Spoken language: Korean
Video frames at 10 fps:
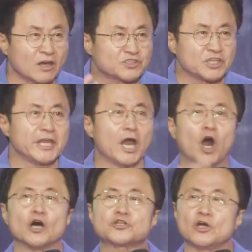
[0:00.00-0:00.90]
것들이
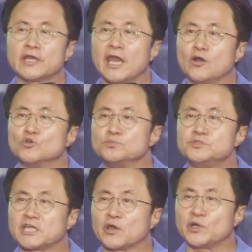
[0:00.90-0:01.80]
어떻게
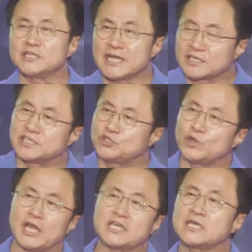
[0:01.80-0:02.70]
움직이고 있느냐 그
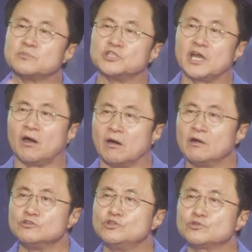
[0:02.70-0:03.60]
뒤에 힘은요
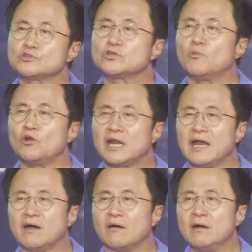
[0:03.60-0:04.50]
누구도
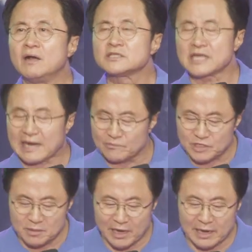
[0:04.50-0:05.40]
몰라요.
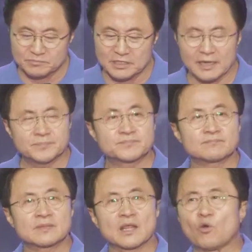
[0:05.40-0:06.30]
사람들이 말합니다.
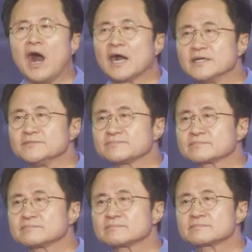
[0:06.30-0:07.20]
과학은
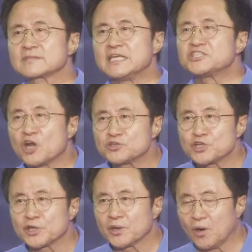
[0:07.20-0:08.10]

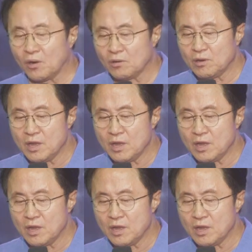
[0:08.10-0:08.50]
이성적이고